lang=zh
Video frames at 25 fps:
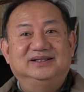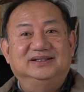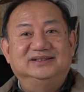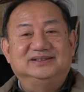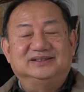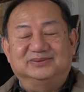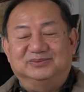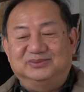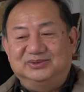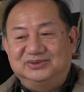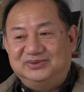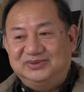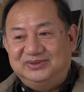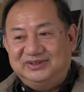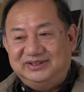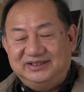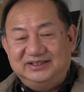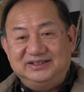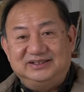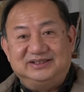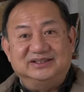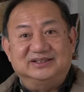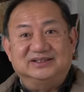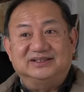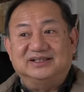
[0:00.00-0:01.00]
怎么去理
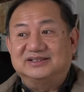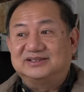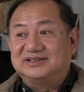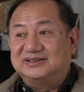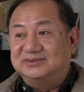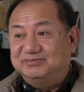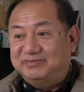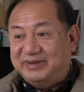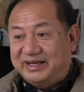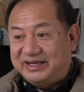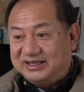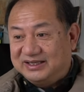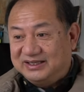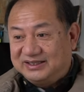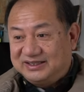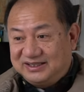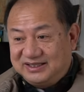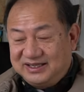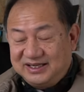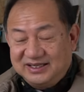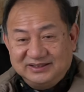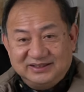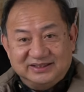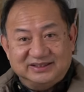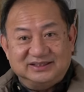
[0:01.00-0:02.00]
解，那是每个
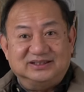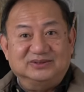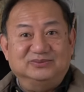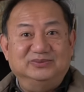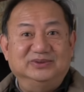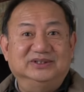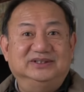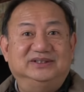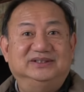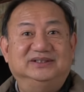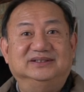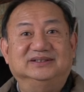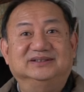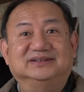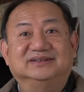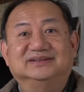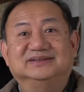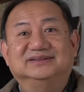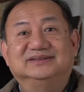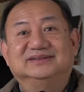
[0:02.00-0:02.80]
个人的问题。